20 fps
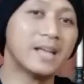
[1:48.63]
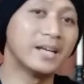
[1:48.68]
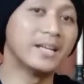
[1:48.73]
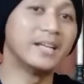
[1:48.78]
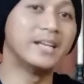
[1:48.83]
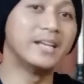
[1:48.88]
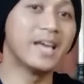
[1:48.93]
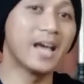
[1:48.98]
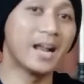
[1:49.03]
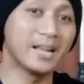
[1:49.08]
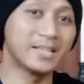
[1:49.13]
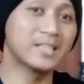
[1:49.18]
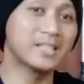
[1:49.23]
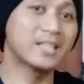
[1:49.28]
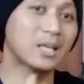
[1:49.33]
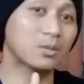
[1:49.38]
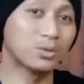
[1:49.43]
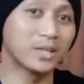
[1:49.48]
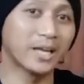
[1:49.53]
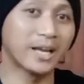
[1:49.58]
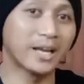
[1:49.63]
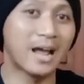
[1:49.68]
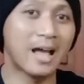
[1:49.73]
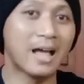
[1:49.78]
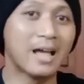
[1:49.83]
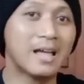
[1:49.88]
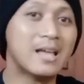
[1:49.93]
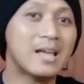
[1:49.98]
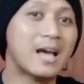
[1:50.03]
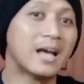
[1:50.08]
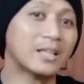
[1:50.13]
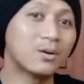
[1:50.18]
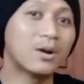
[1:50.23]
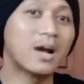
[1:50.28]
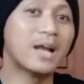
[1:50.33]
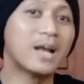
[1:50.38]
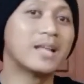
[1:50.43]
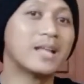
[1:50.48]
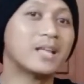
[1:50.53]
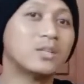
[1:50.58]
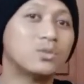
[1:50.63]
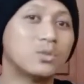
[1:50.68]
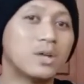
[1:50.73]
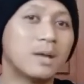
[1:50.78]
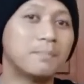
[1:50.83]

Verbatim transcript: dan idealnya 1 tera atau kalian